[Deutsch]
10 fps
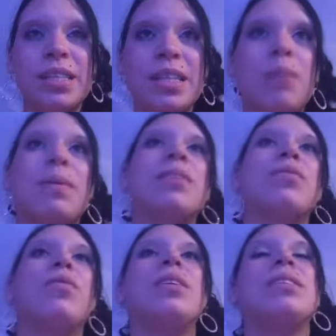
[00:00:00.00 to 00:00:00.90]
sind, aber
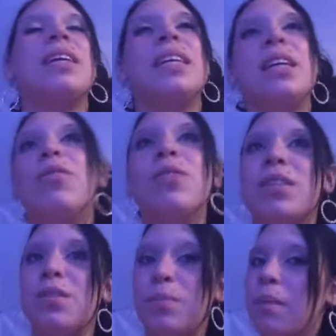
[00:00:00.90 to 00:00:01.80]
das gehört jetzt eigentlich auch
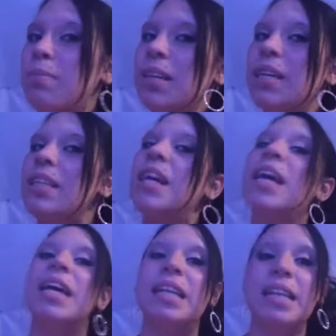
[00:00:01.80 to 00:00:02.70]
nicht zum Update.
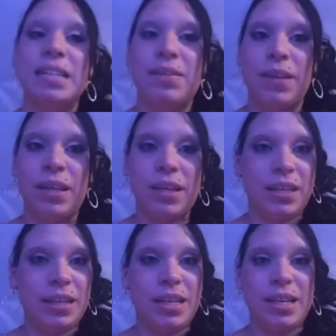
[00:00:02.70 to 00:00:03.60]

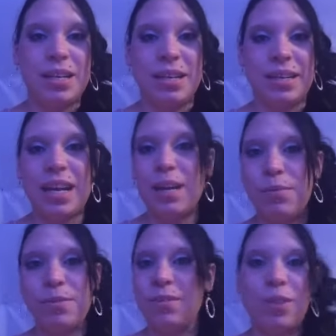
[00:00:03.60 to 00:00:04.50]
Deswegen äh, keine
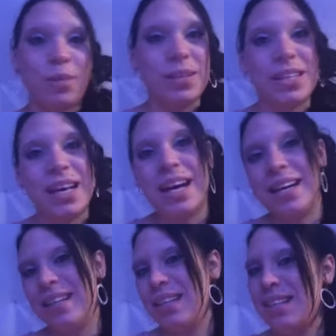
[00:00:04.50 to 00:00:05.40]
bösen
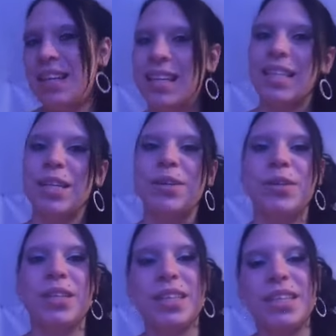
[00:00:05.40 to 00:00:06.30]
Kommentare, es hat seine
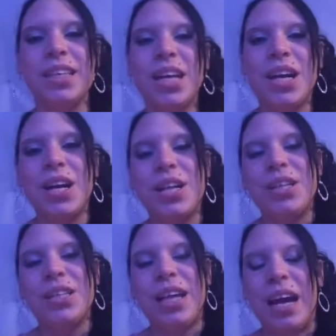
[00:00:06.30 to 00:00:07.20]
Gründe.
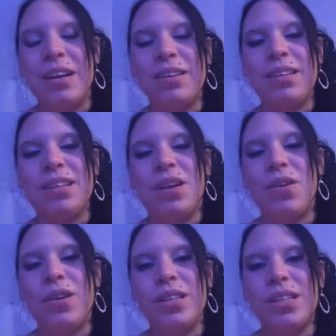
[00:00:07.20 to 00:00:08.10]
Ja,
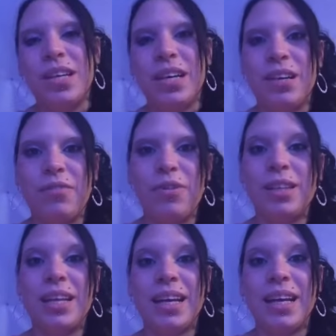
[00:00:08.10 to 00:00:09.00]
und äh,
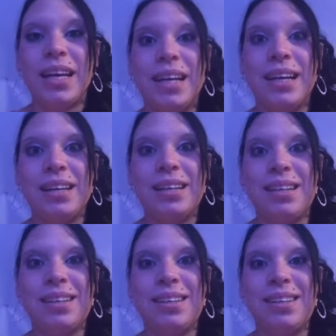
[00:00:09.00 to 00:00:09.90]
von daher,
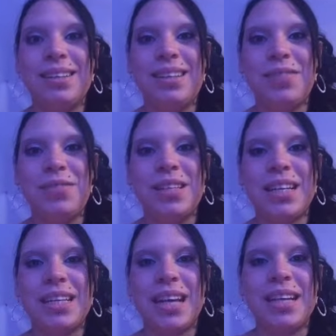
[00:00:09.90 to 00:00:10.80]
der
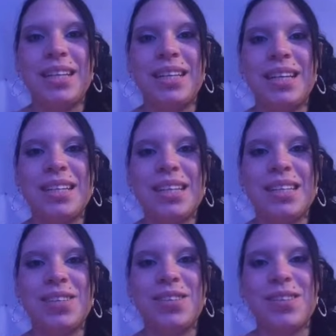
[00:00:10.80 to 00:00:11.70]
Hund hat alle Kinder ins
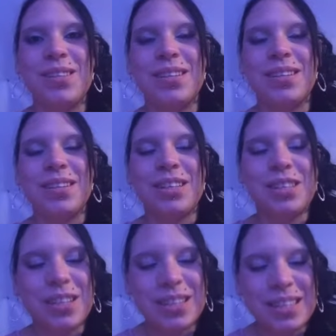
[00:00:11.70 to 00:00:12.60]
Herz geschossen,
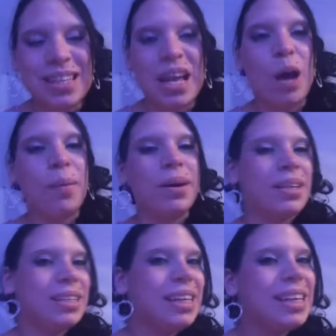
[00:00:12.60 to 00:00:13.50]
geschlossen,
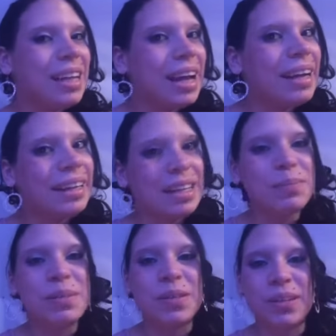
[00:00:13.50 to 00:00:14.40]
aber den Kleinen
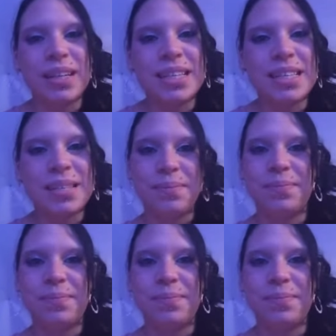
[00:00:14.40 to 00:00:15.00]
ganz besonders.